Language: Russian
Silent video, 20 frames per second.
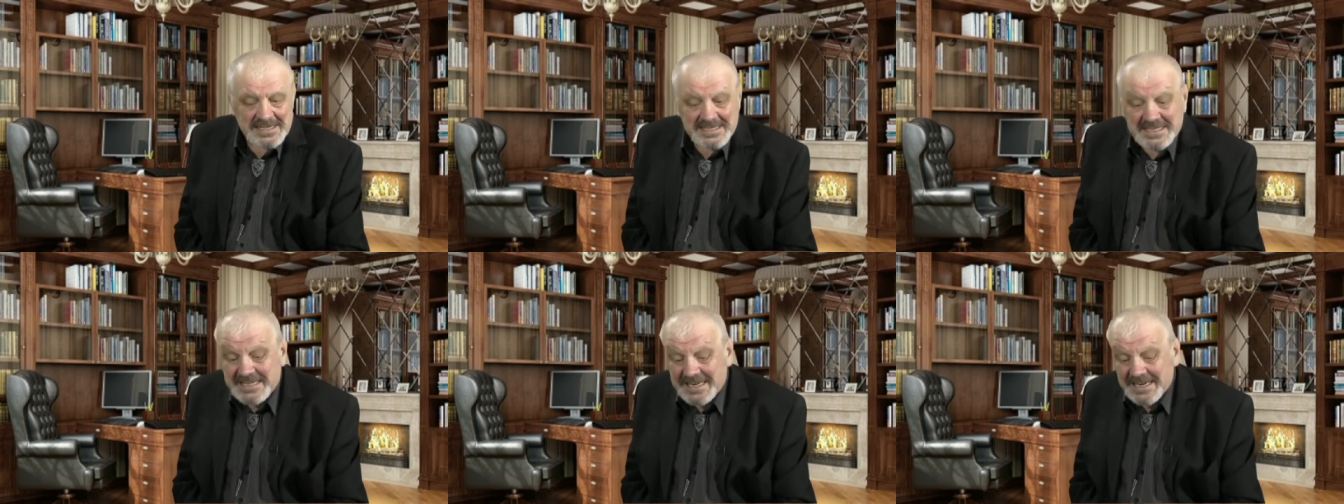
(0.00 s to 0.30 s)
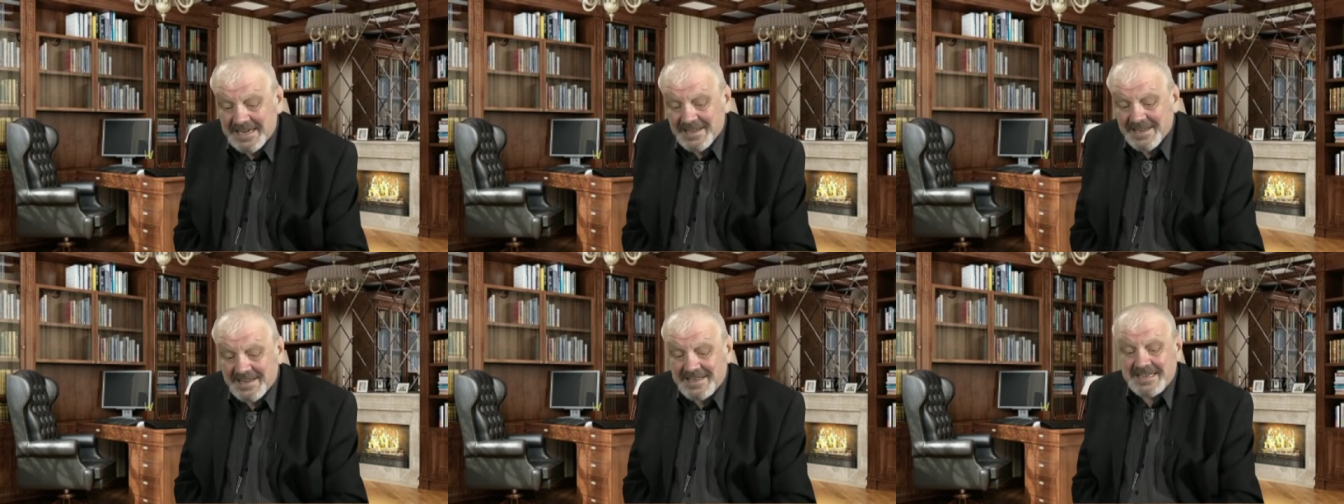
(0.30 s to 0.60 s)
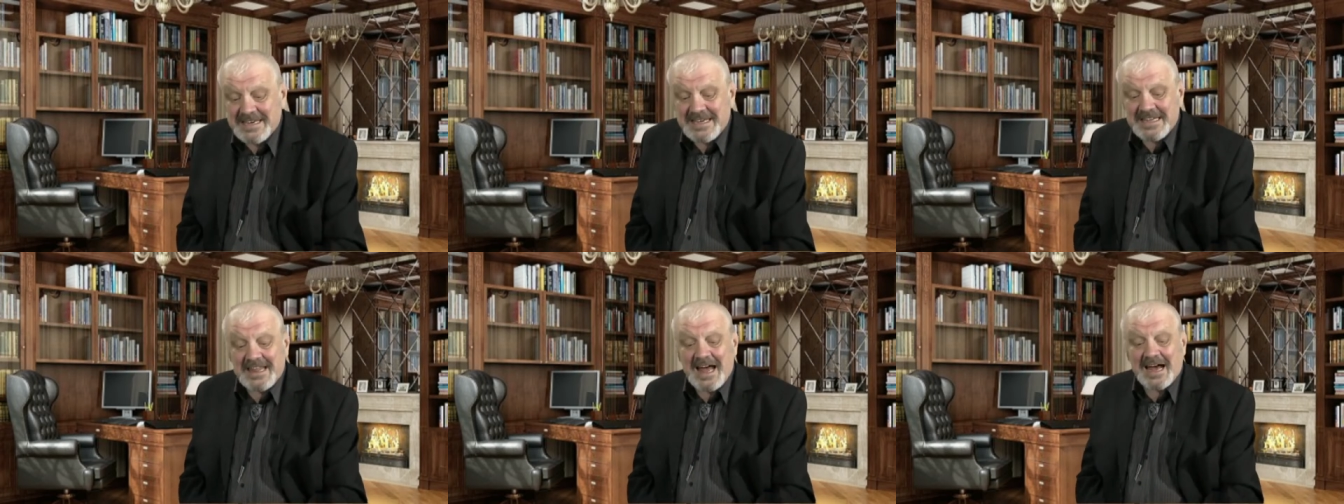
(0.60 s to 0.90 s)
сделать.
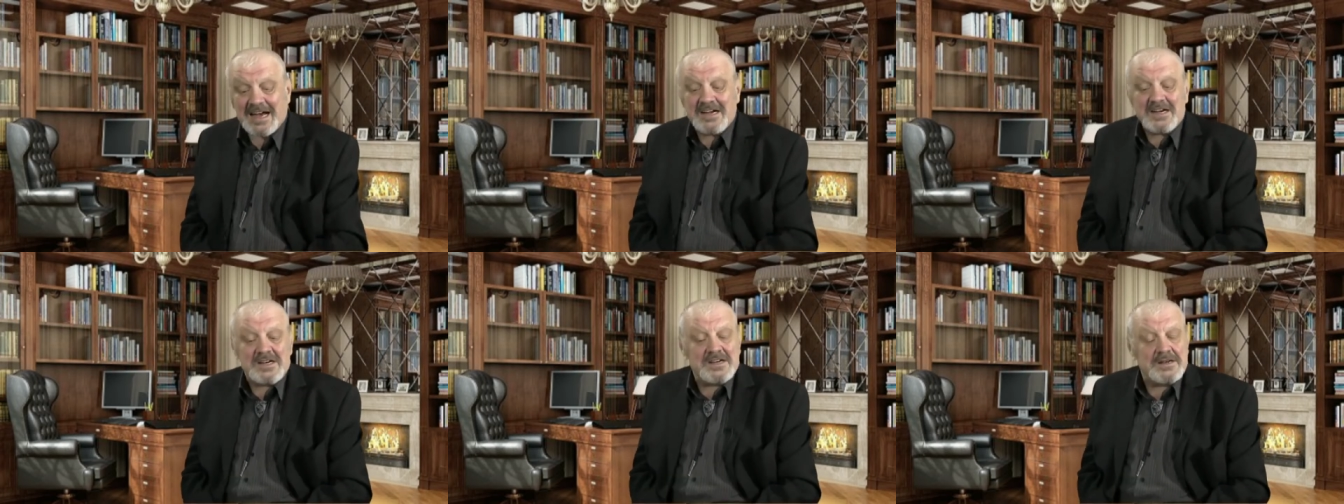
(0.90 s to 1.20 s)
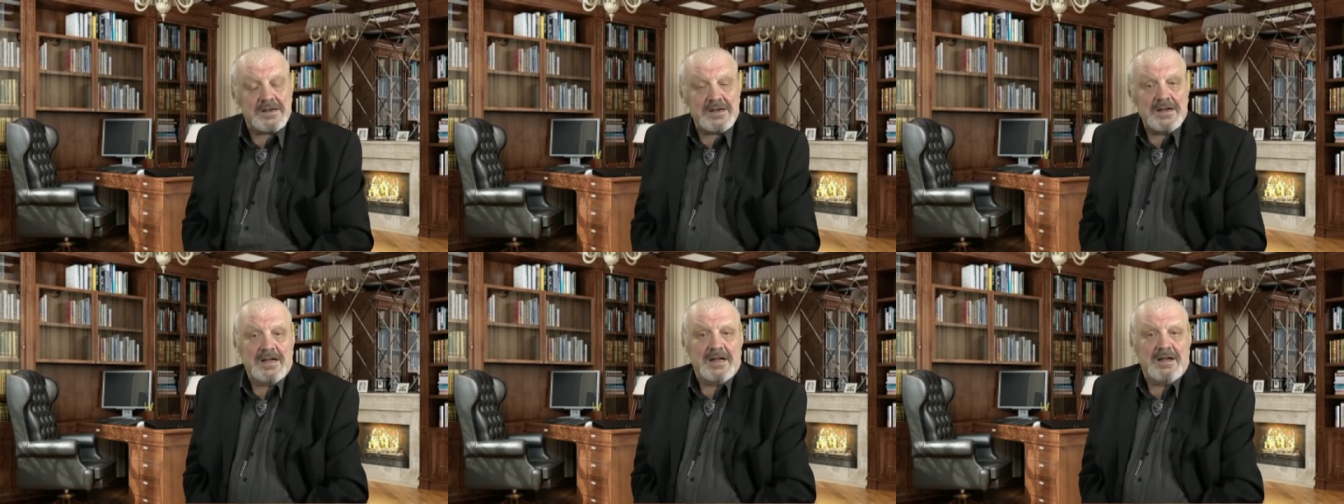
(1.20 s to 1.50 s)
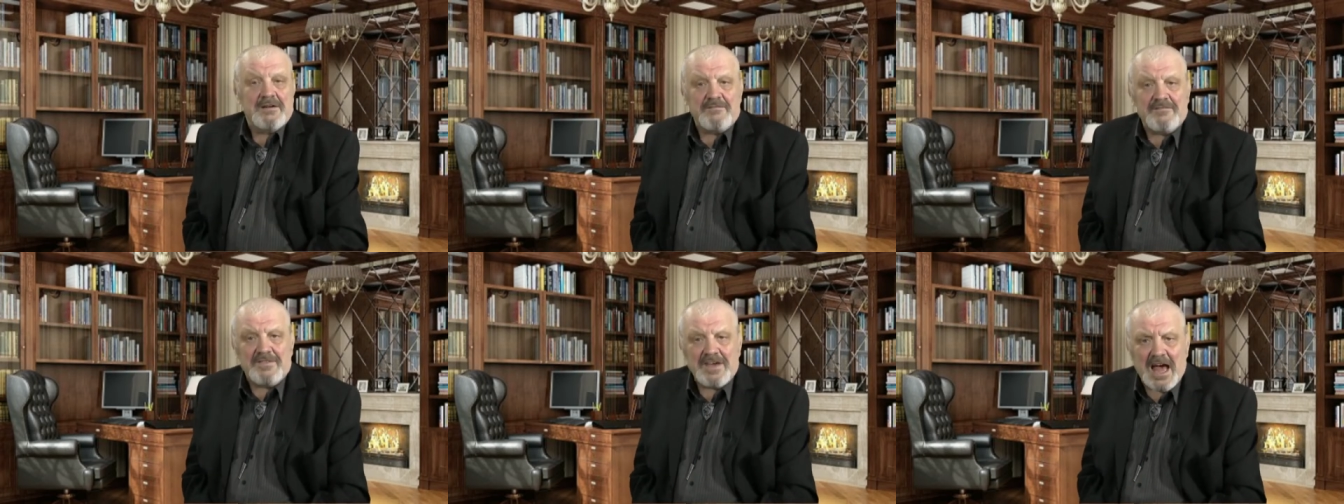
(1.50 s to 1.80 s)
Итак,
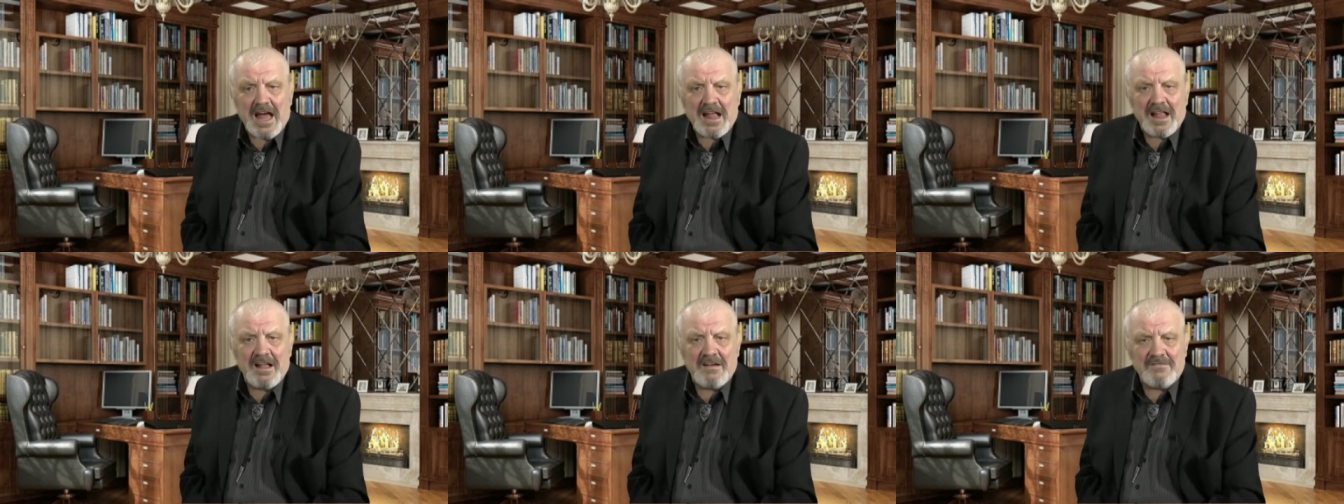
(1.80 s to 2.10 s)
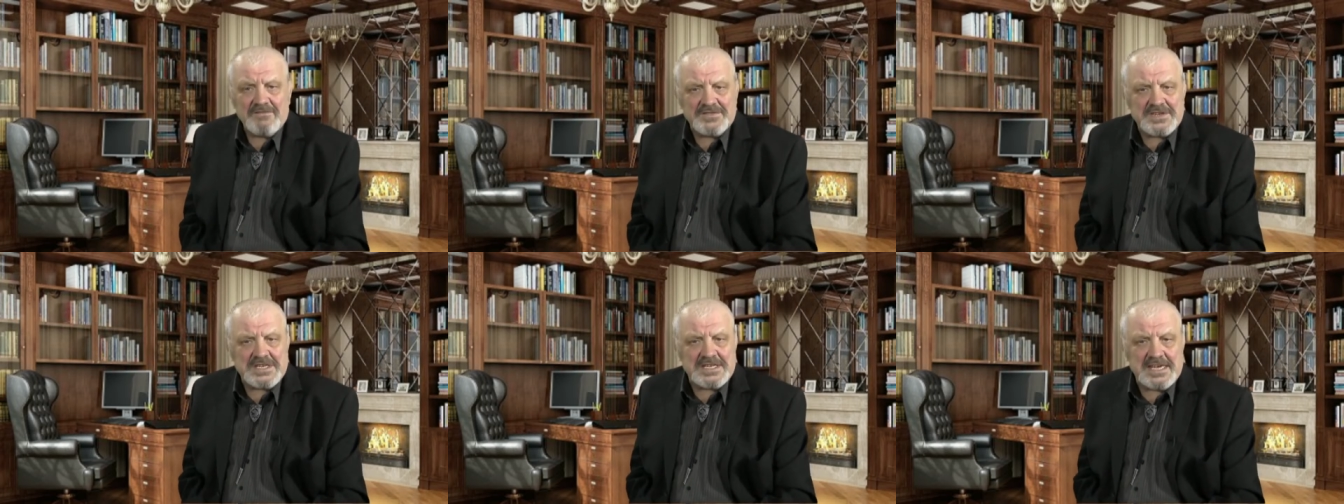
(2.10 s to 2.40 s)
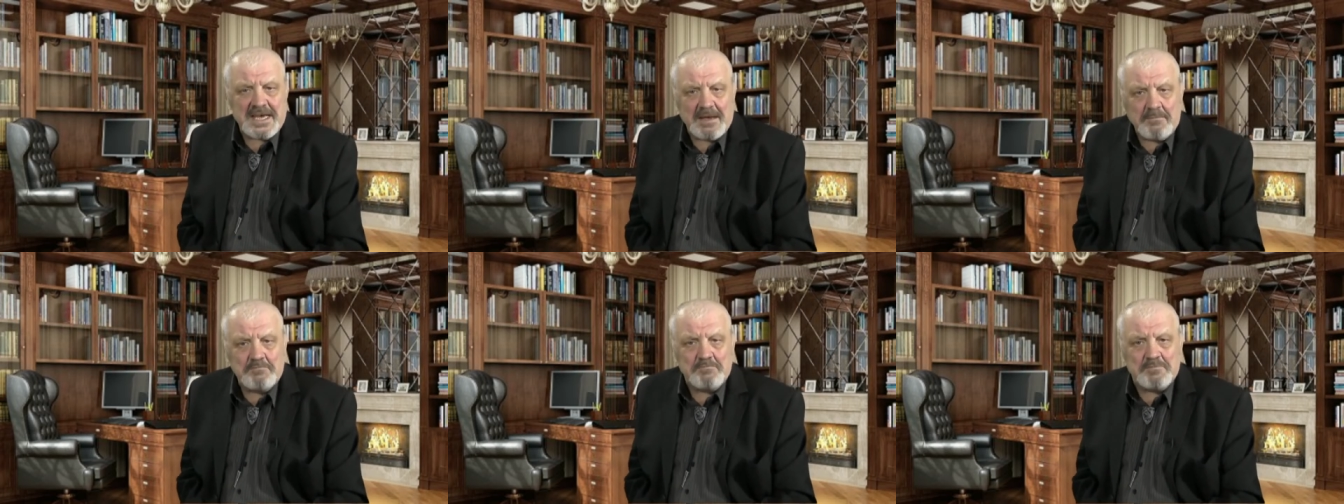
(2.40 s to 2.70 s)
вера в
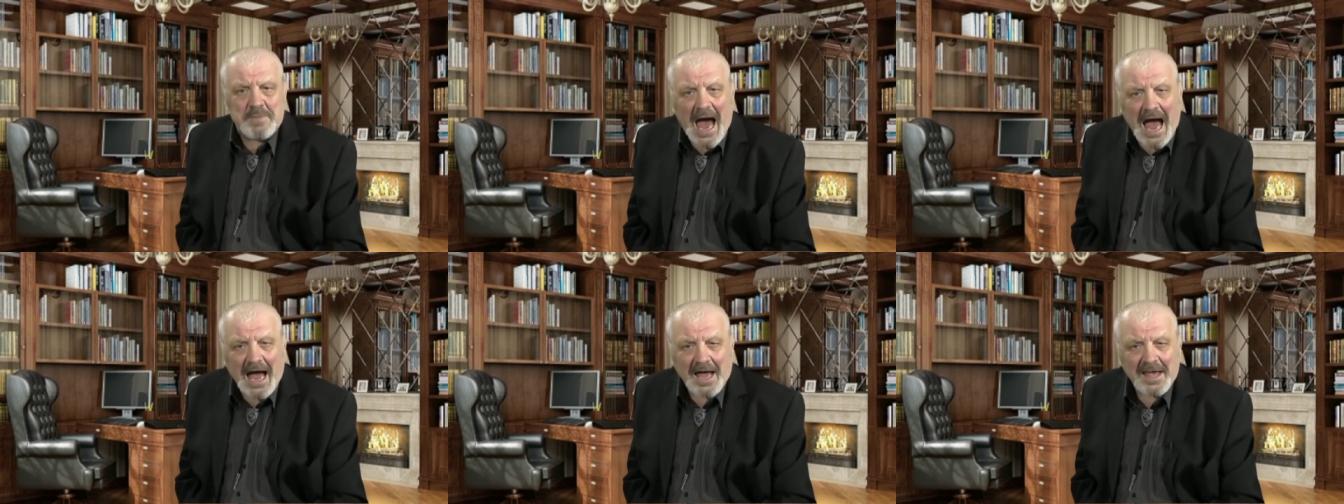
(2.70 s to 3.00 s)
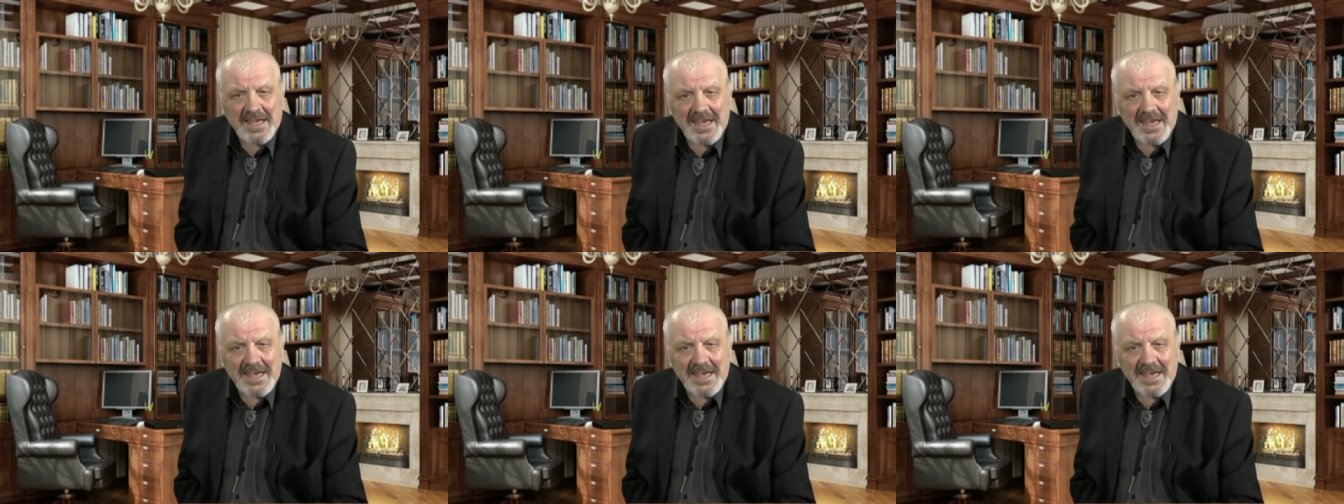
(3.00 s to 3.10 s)
себя